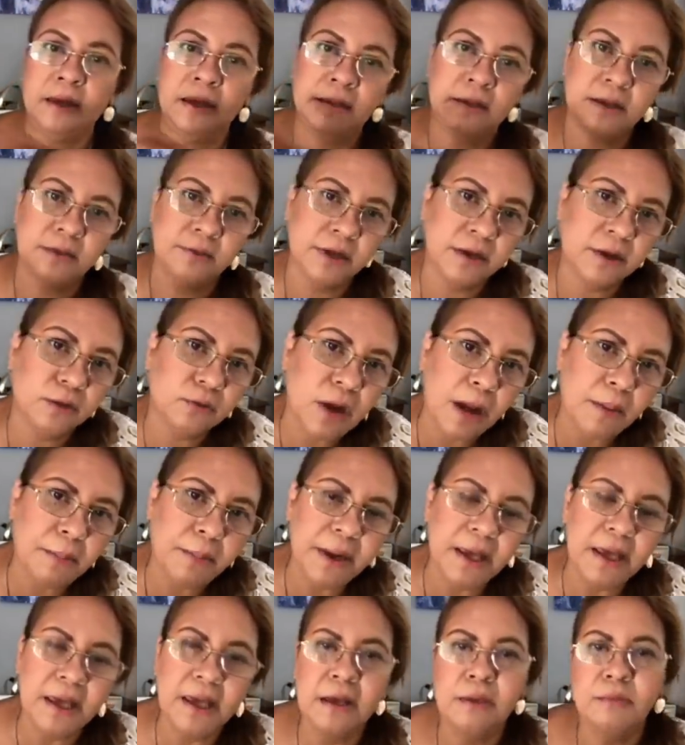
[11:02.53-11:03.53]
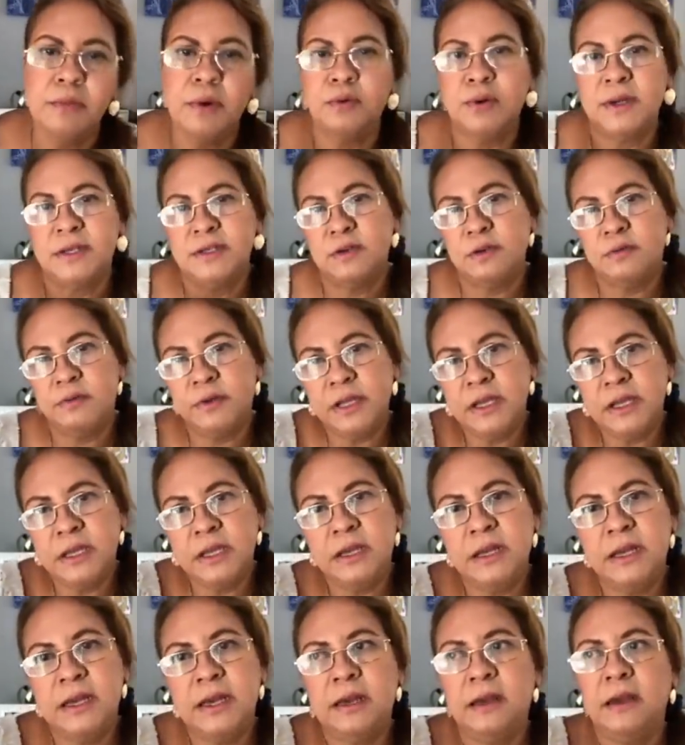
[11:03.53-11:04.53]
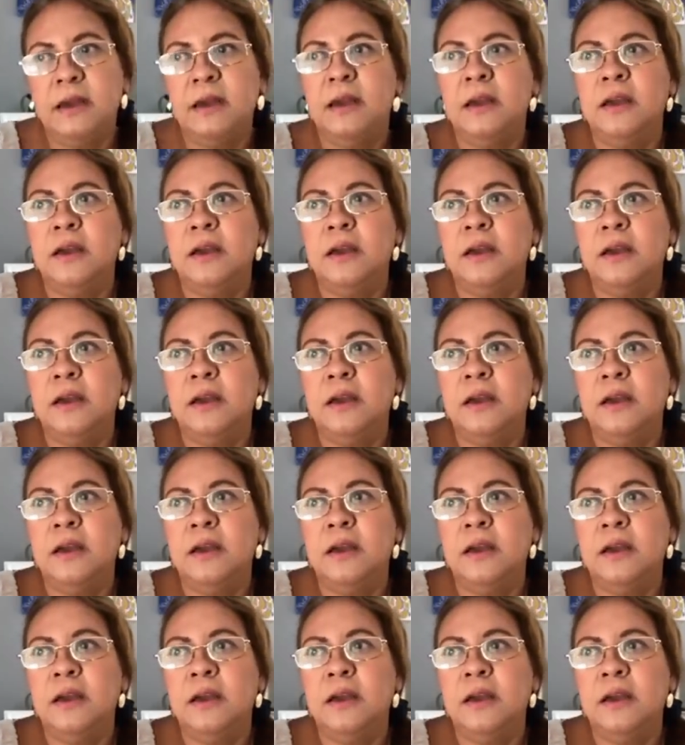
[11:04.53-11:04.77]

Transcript: que te venga una prima, una sobrina,